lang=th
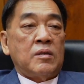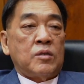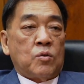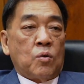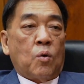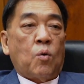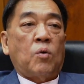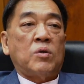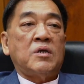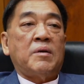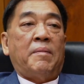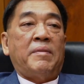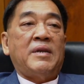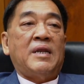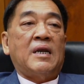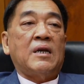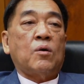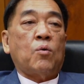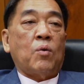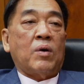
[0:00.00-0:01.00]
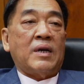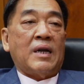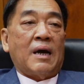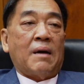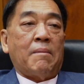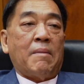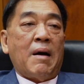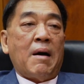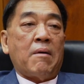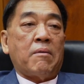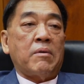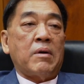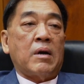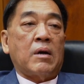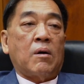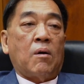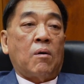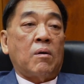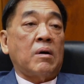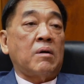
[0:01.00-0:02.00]
ทุกคนจะไปเน้นคุยกันหนักมากเรื่อง
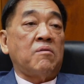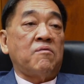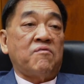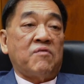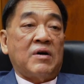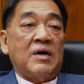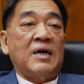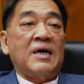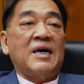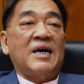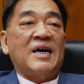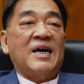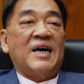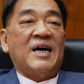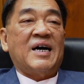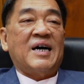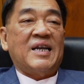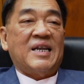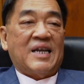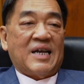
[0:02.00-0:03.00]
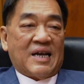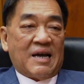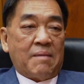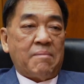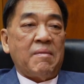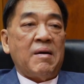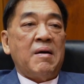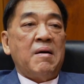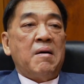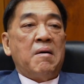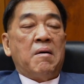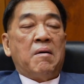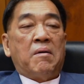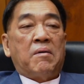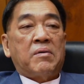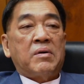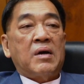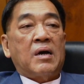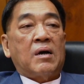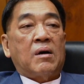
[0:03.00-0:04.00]
ของเงินเฟ้อนะครับ
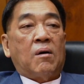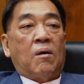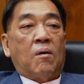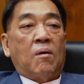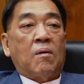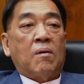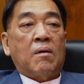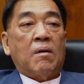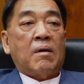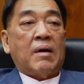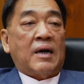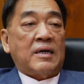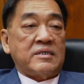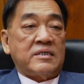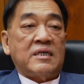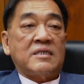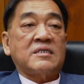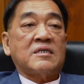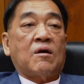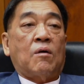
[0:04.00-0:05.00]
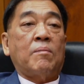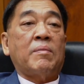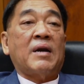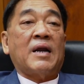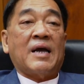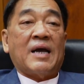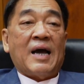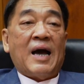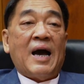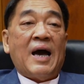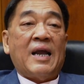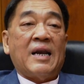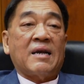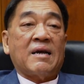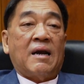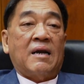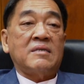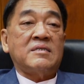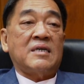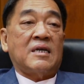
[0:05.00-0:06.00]
เรื่องของคาริสิสของพลังงาน
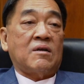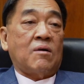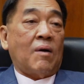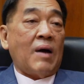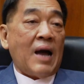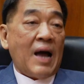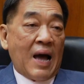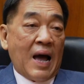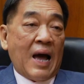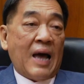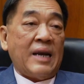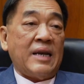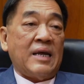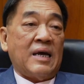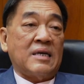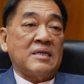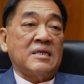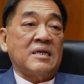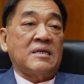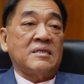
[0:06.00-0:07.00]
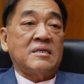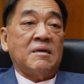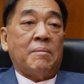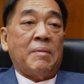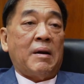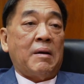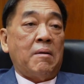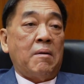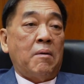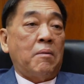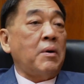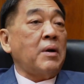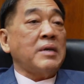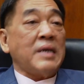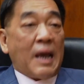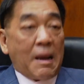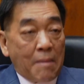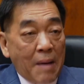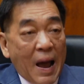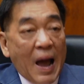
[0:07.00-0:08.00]
คาริสิสของอาหารเนี่ยซึ่งซึ่งเป็นเรื่อง
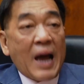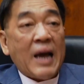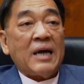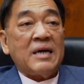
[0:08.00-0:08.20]
ใหญ่มาก